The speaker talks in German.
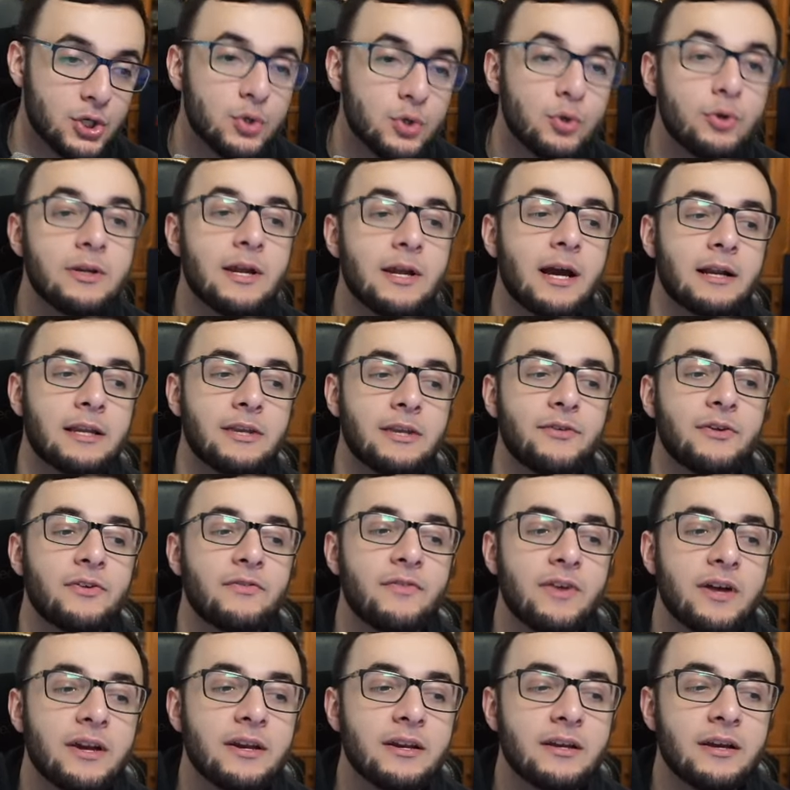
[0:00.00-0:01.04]
Runde aktiviert
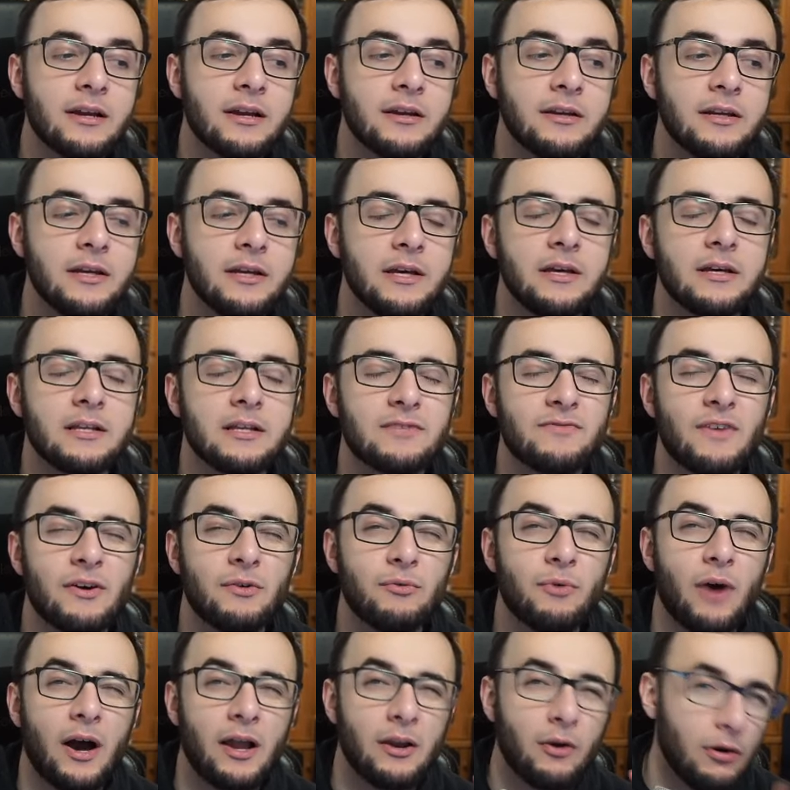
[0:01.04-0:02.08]
werden kann. Zwar
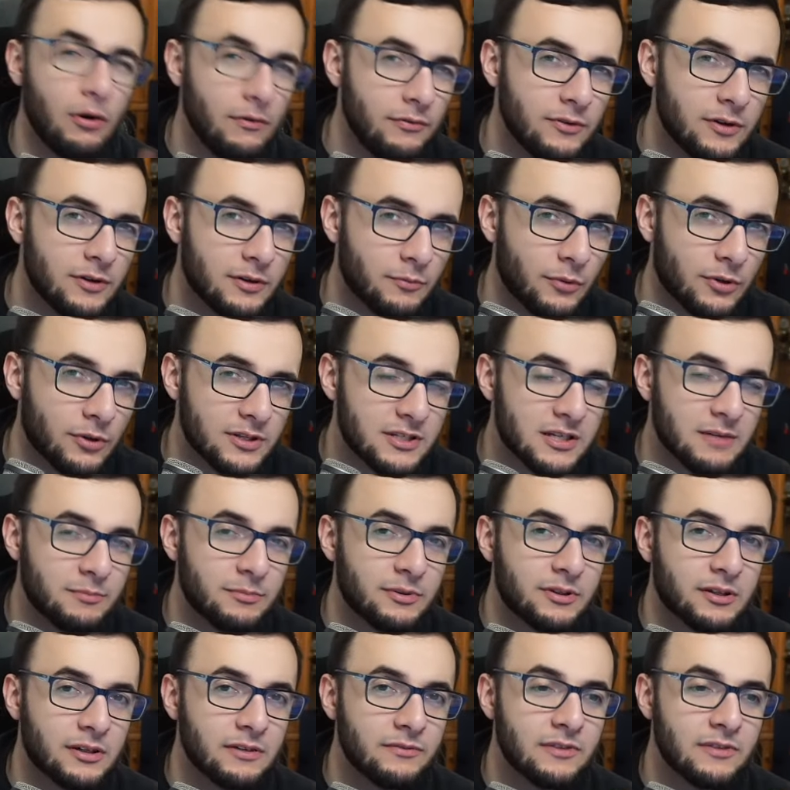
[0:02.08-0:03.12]
nur alle offenen Monster
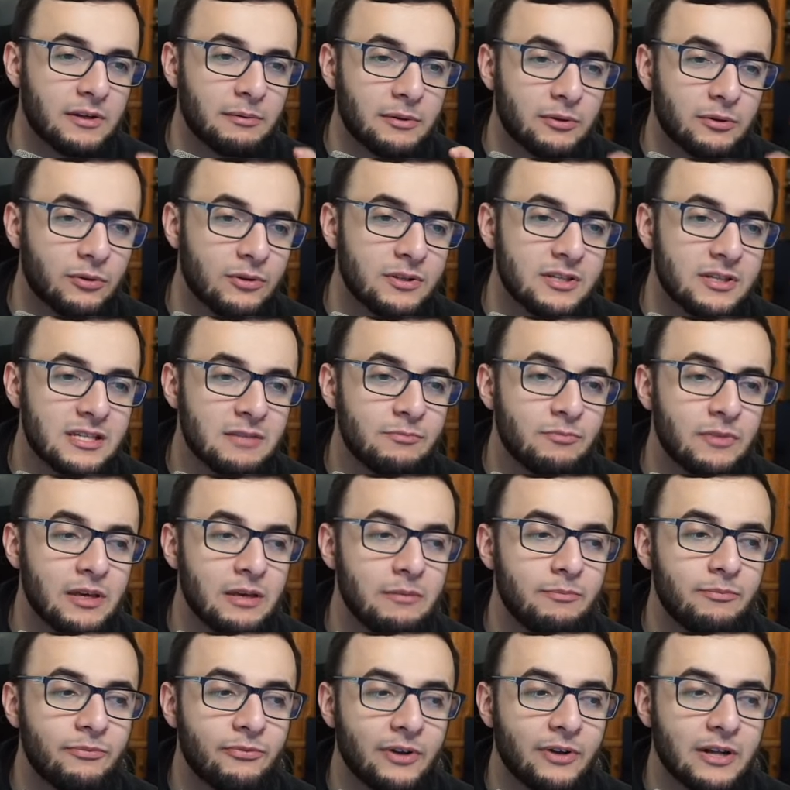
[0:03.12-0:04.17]
betrifft, aber trotzdem
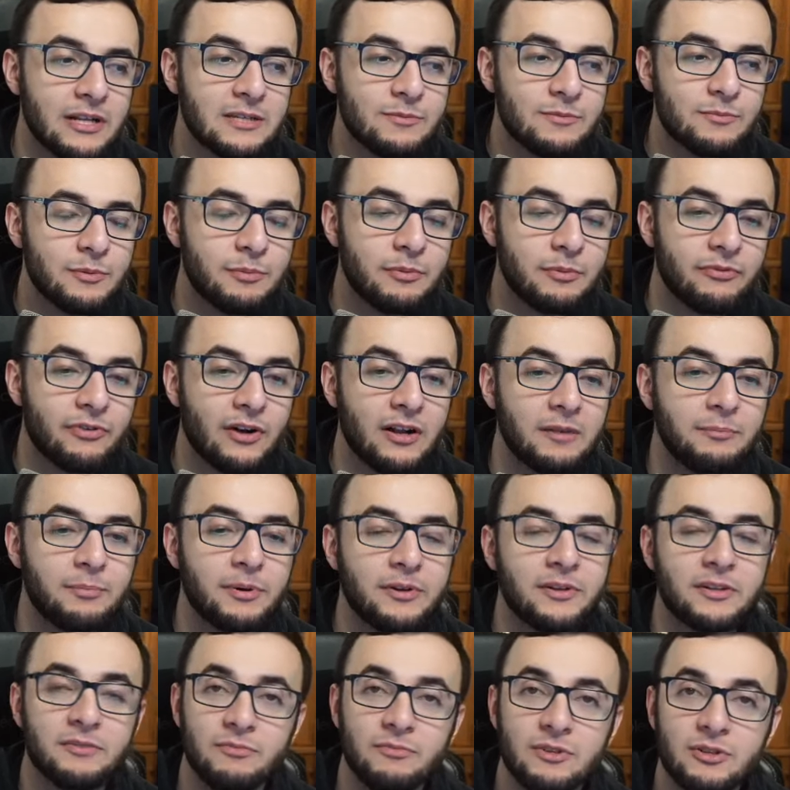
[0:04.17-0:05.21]
ebenfalls mit
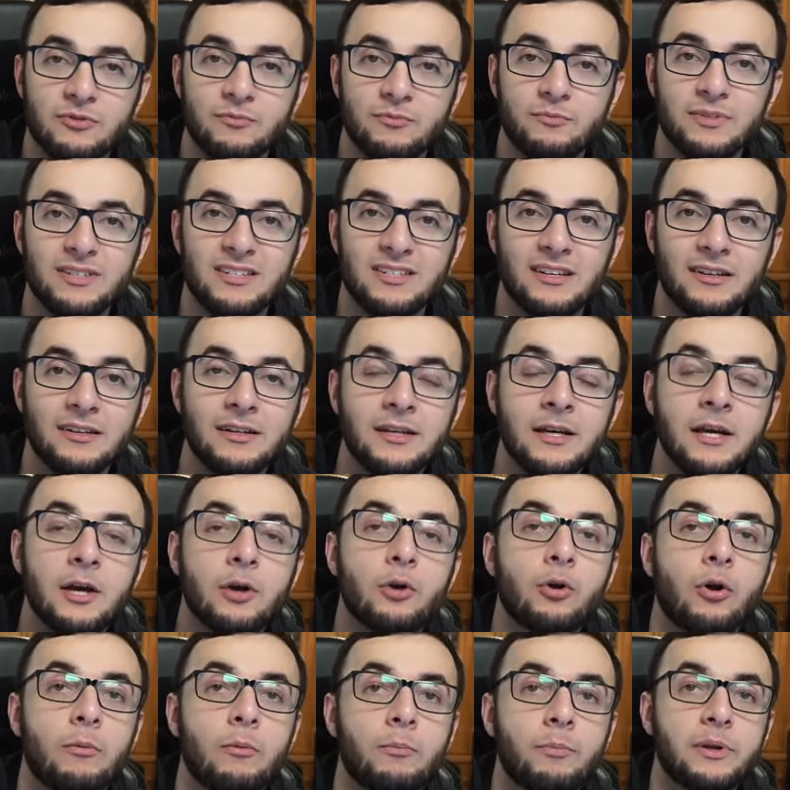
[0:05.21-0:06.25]
Befallpandemie so ein bisschen
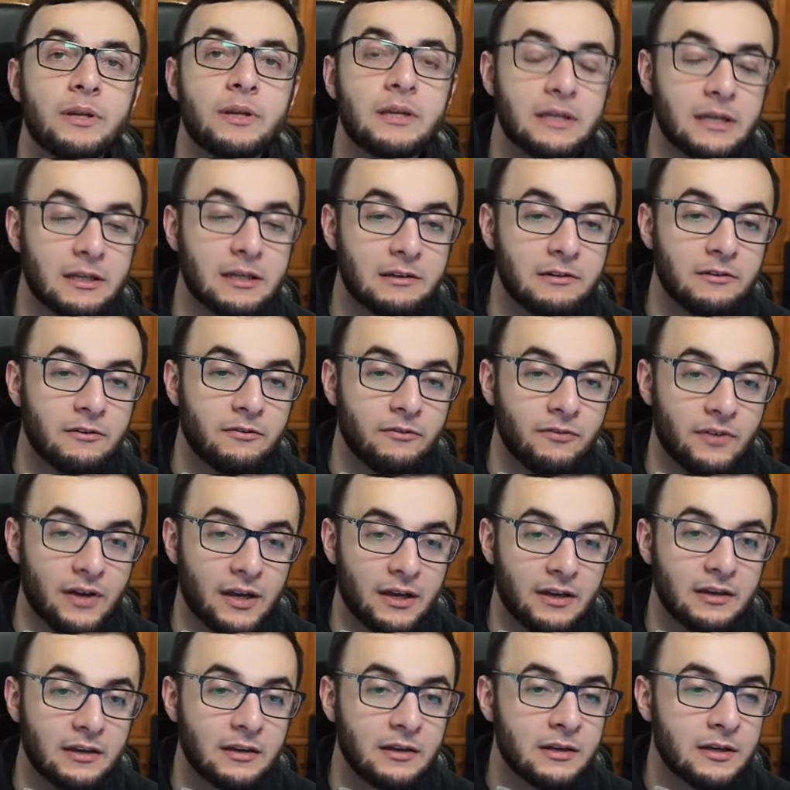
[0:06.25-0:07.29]
kombiniert
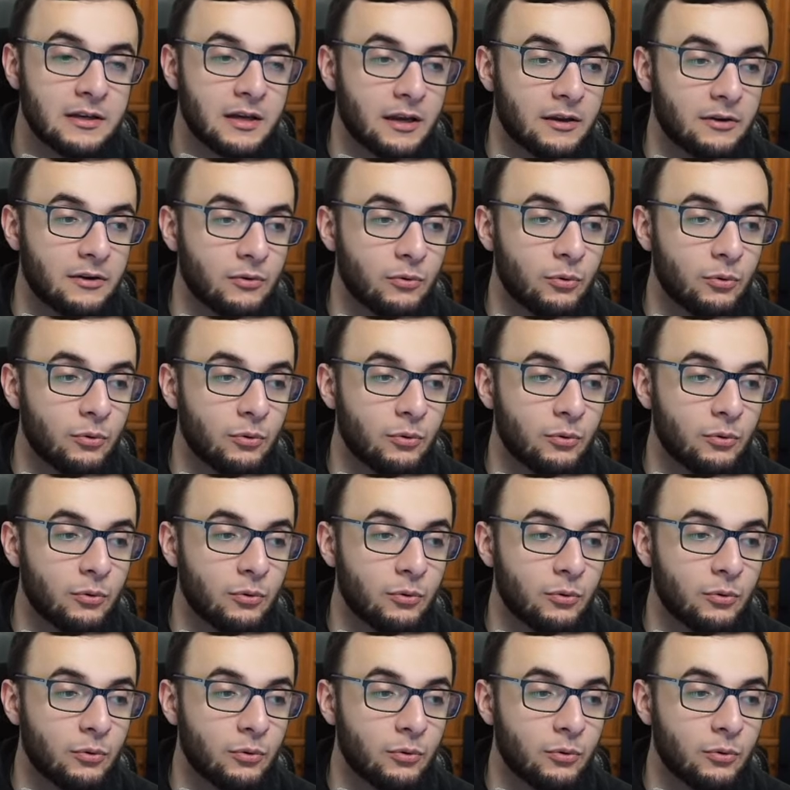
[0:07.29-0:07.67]
werden kann.